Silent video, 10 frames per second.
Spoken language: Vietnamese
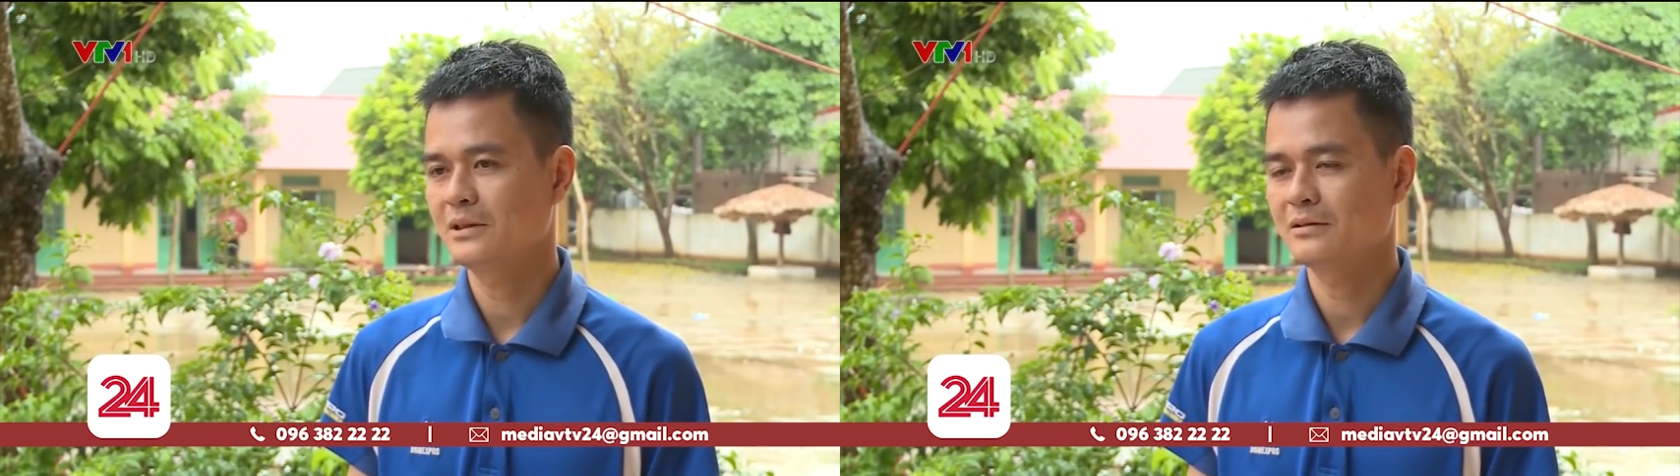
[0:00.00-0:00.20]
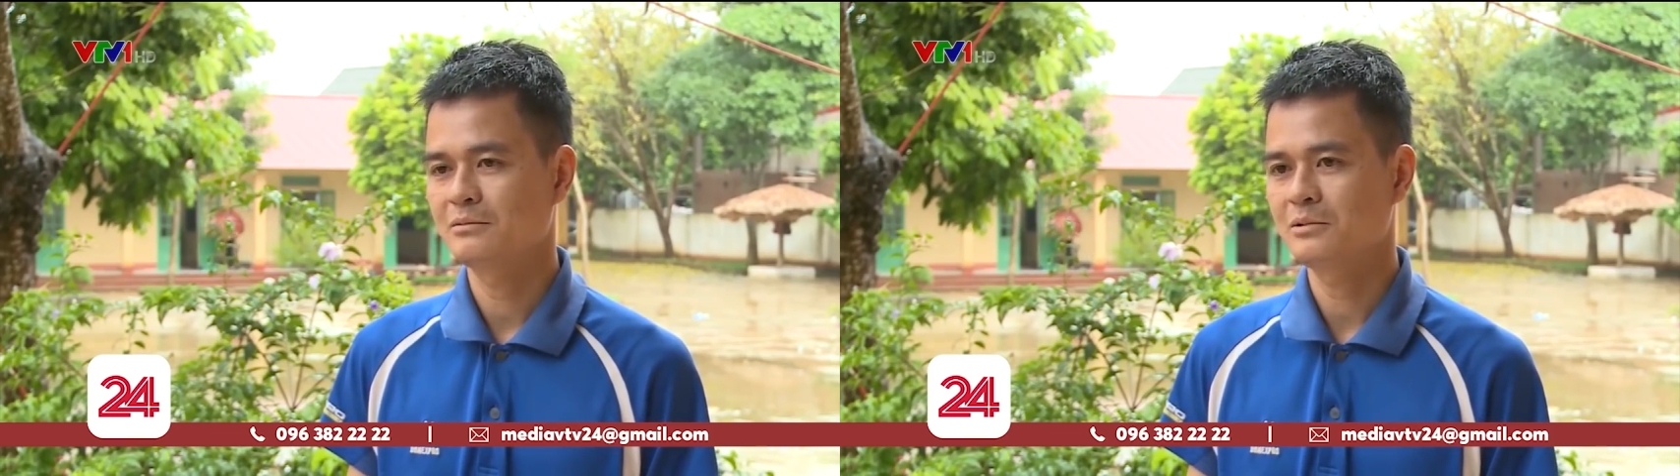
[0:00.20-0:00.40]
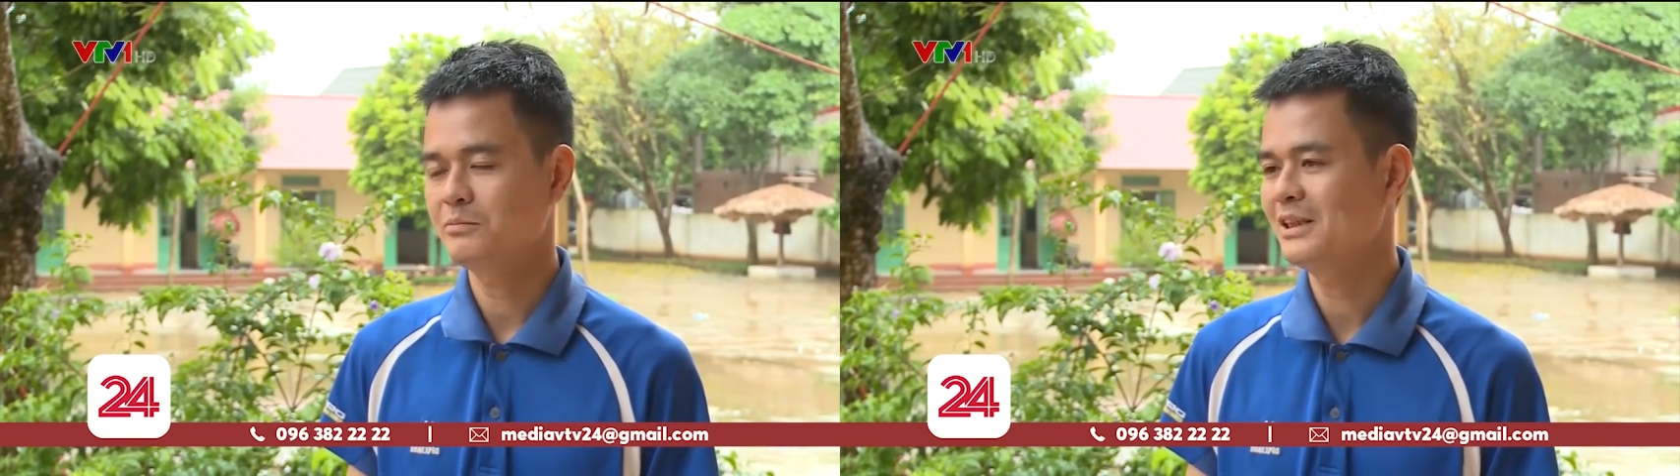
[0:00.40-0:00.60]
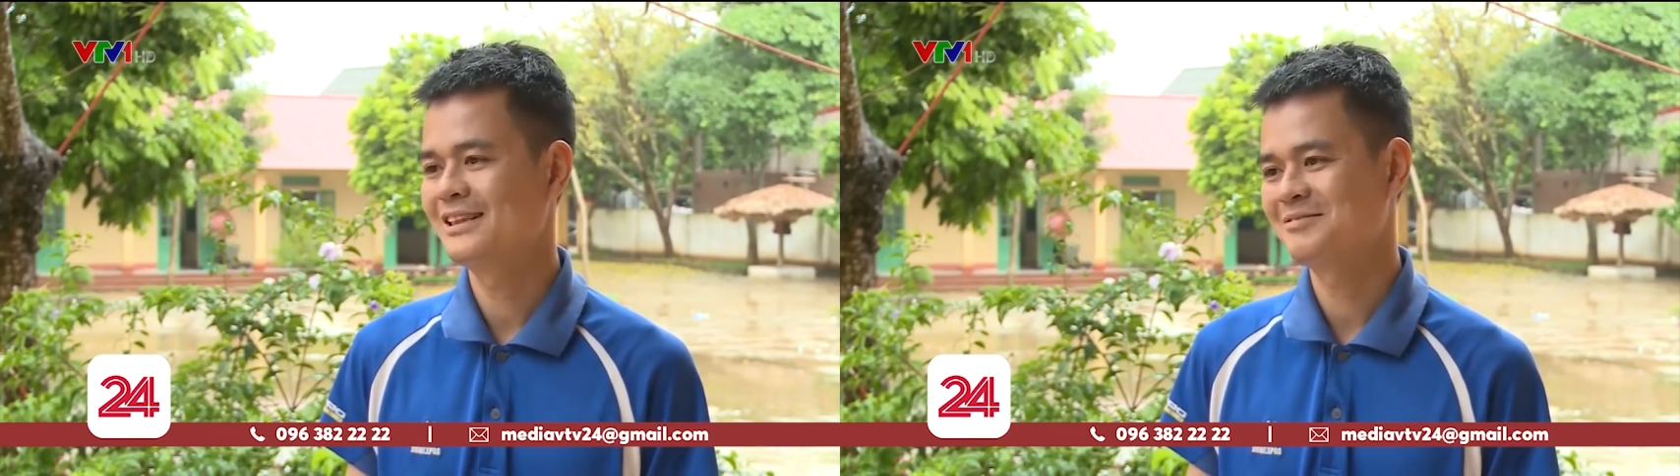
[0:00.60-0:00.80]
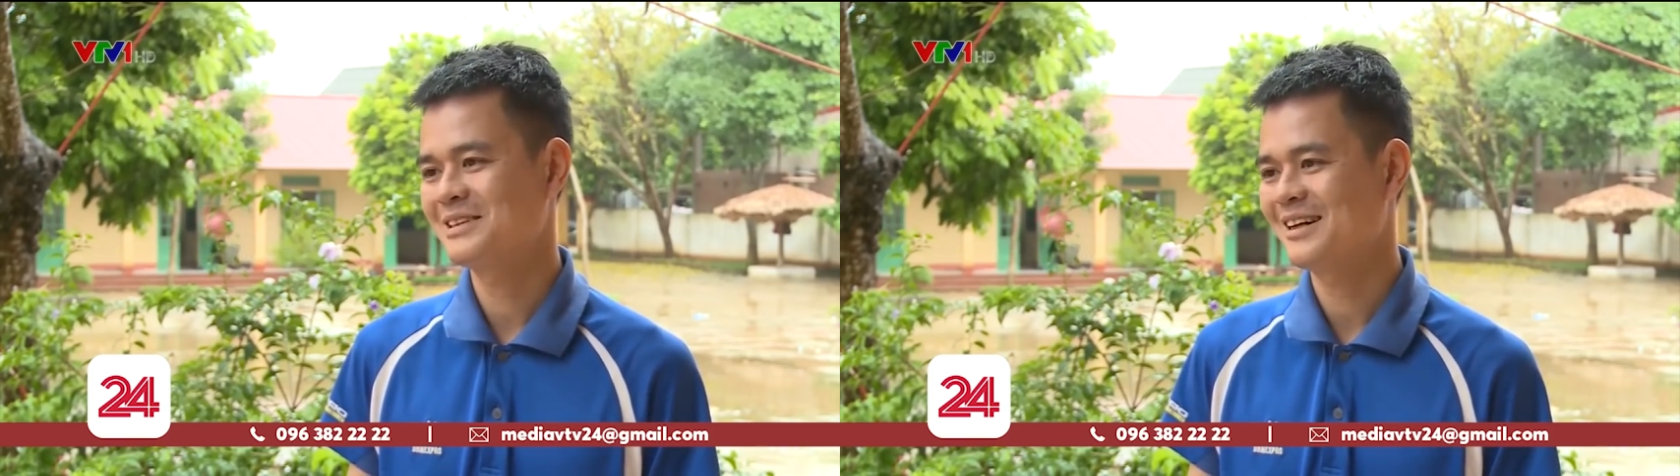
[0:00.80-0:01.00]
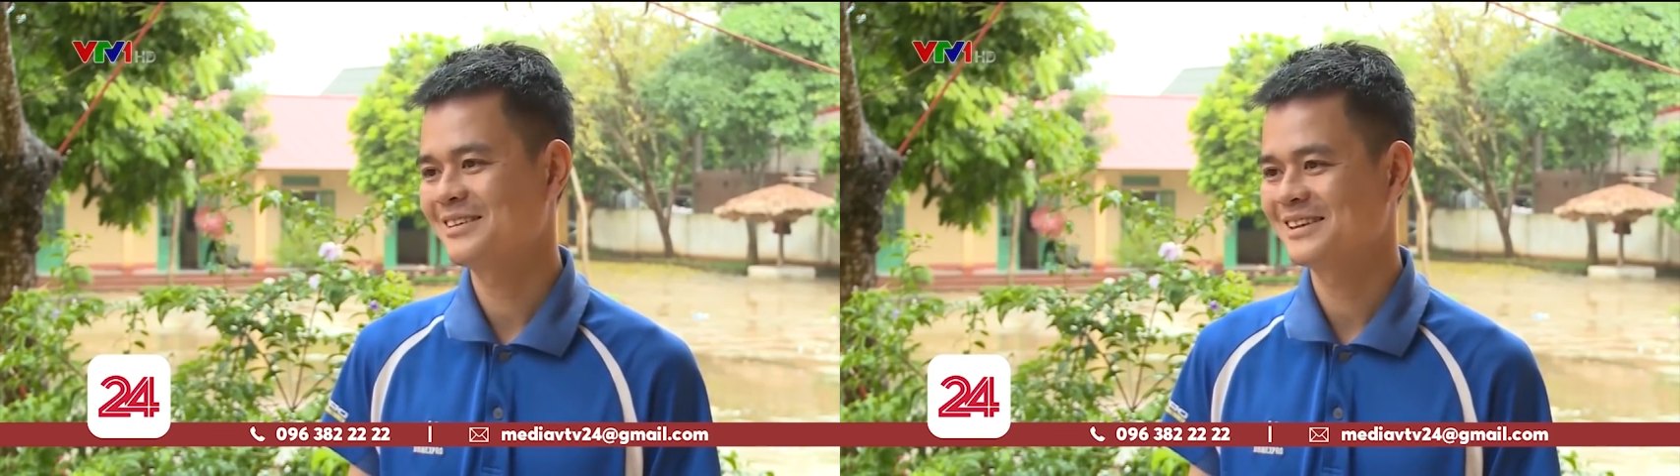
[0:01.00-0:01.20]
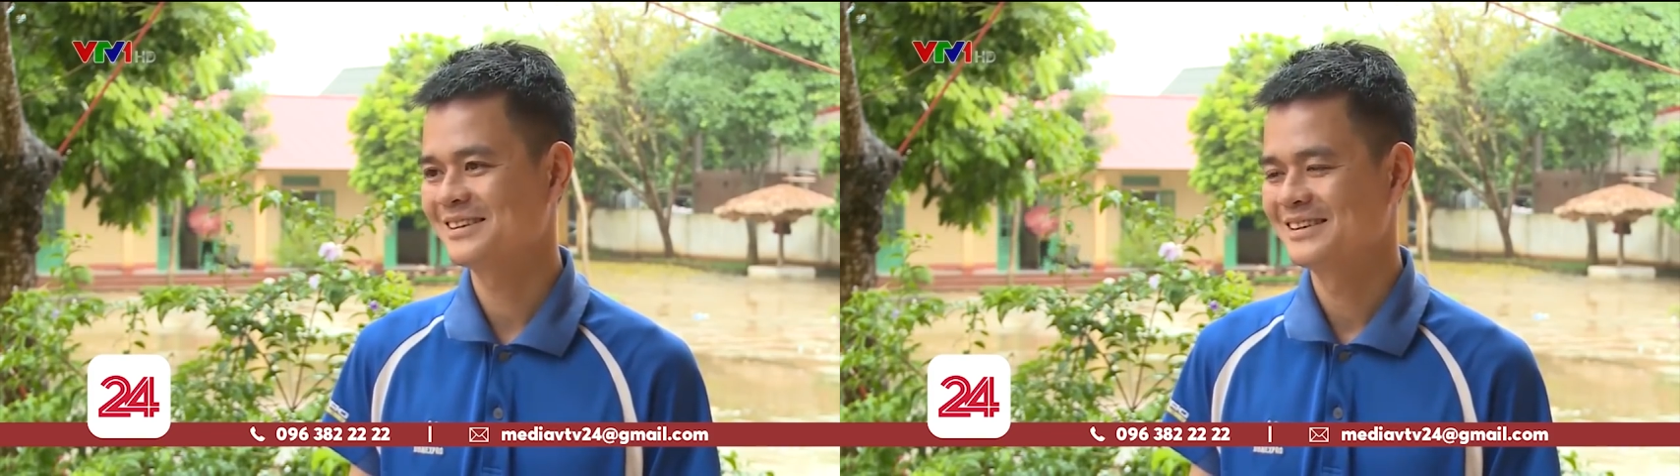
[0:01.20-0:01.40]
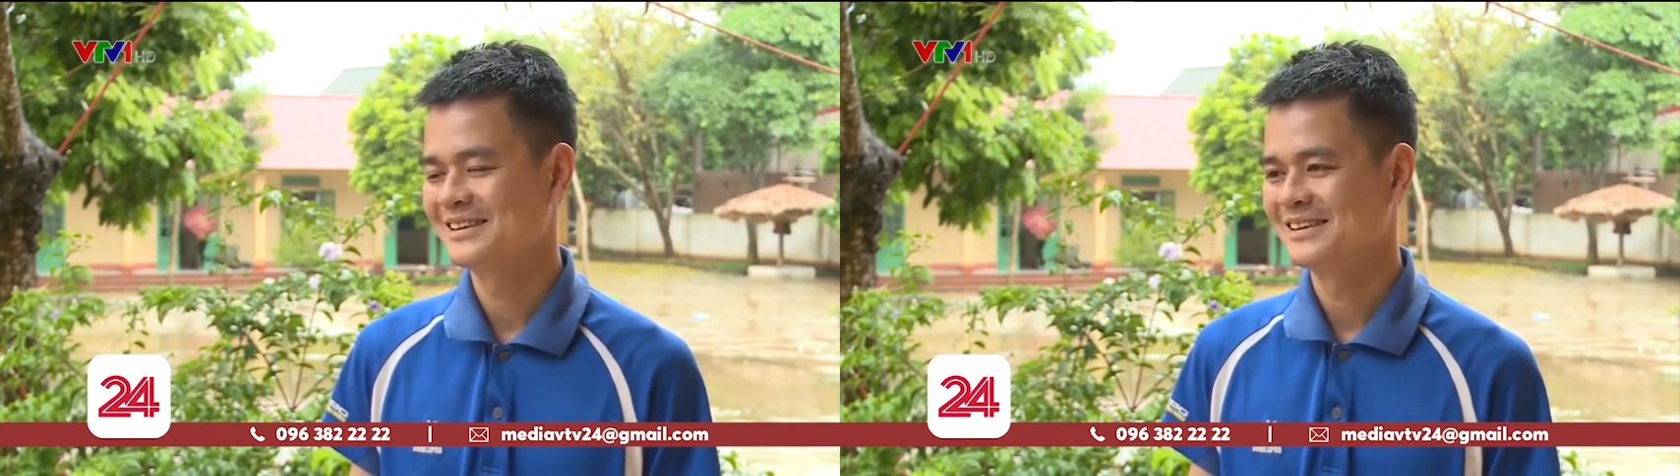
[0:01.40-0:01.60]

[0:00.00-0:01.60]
bây giờ cũng không biết làm sao được.